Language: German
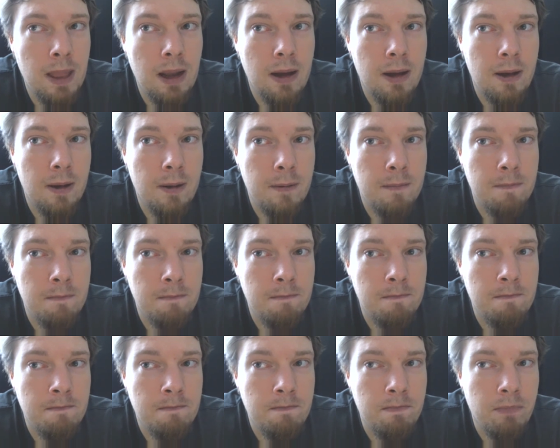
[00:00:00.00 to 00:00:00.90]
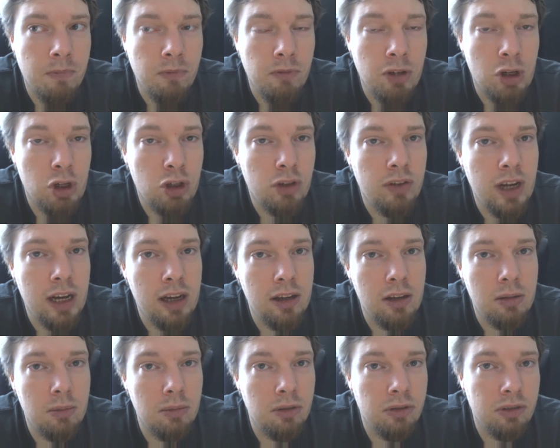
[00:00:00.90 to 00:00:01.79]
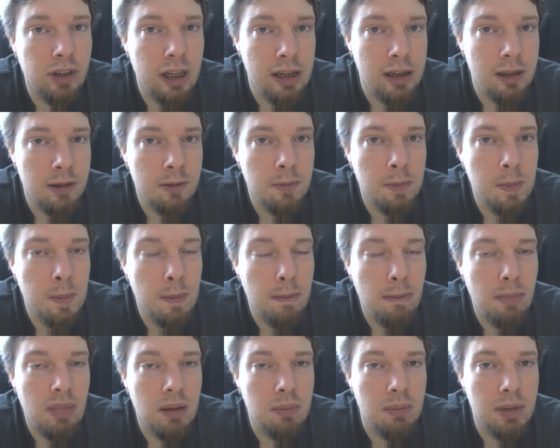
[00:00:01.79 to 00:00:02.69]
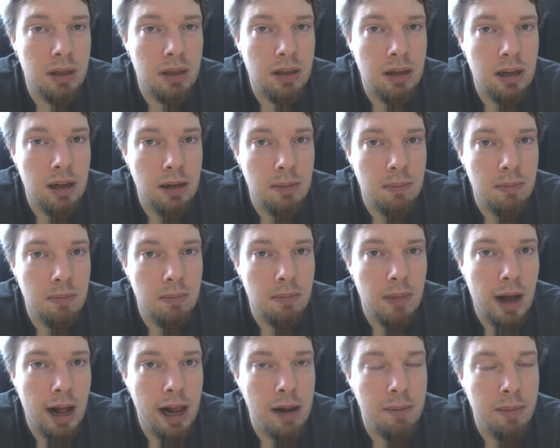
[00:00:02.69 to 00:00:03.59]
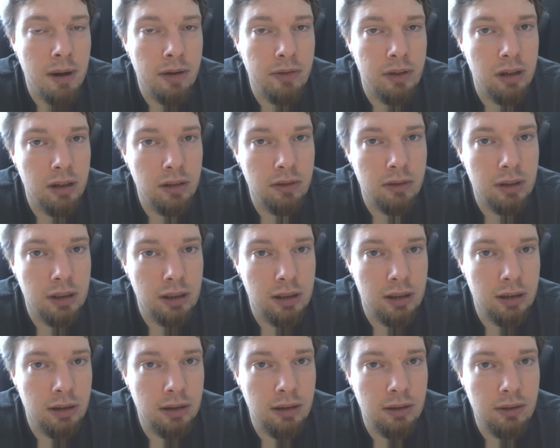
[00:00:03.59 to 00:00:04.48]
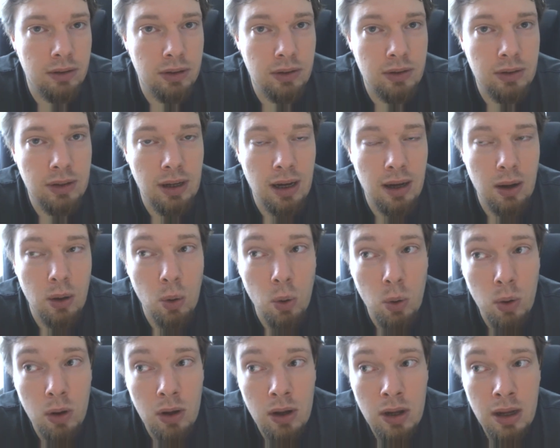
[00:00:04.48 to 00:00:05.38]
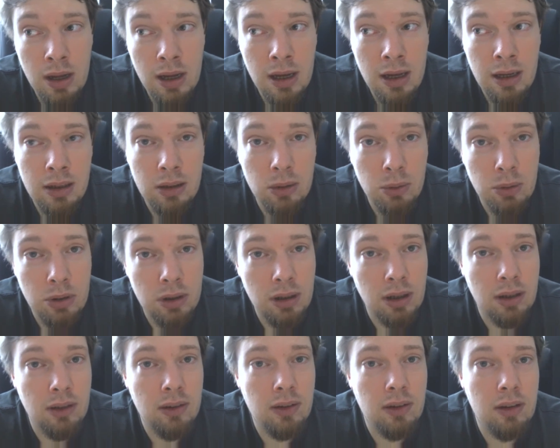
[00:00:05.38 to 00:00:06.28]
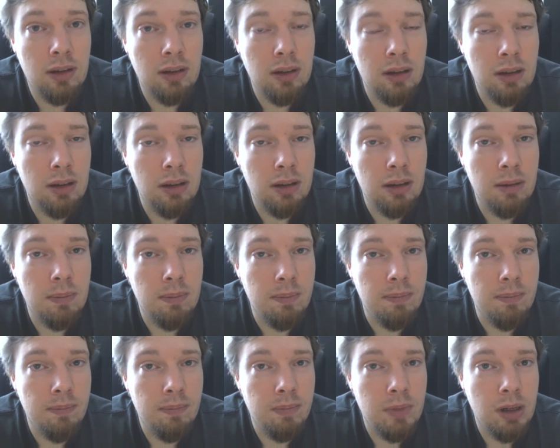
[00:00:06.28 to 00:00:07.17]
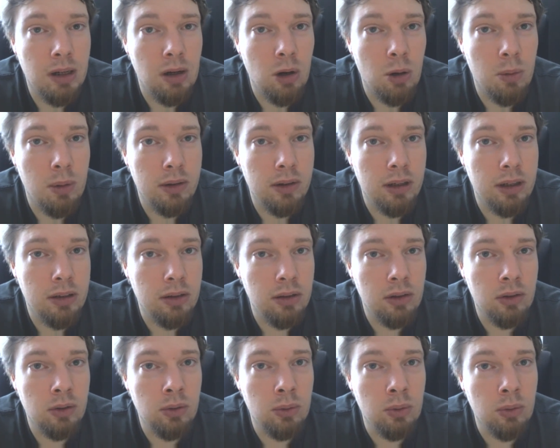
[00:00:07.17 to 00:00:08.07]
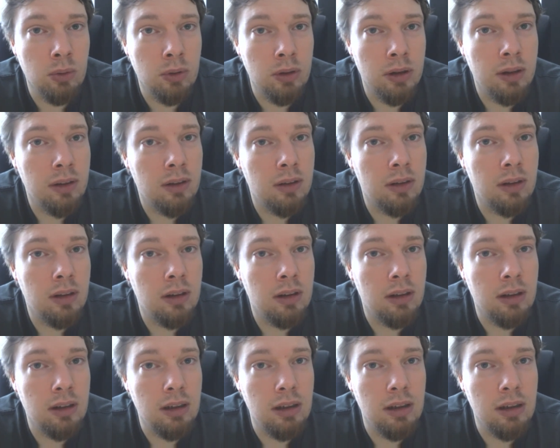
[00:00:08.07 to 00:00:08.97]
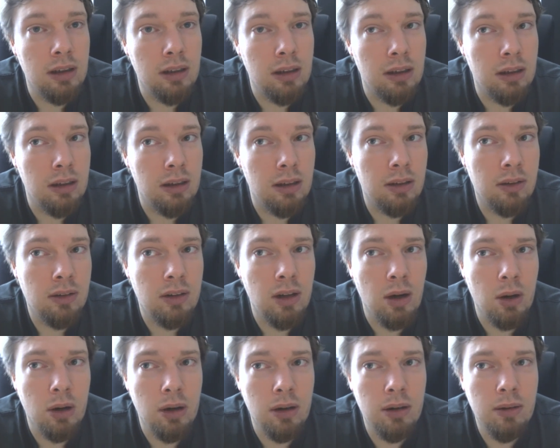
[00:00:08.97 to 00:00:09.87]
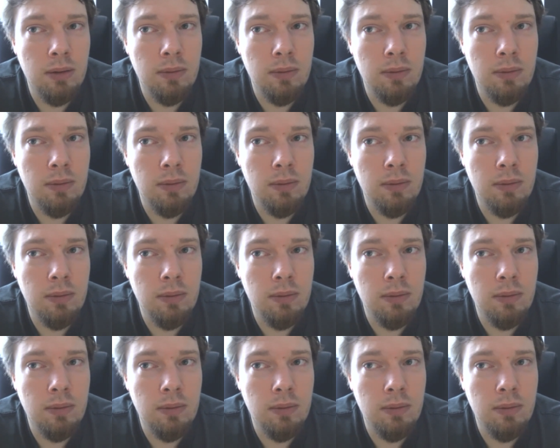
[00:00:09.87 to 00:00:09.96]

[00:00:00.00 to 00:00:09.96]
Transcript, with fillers: ähm, wie schwer es mir fällt mit dem Alma wieder, weil ihr wisst ja auch, durch das ähm, Glaubersalz und so ist, die, ist der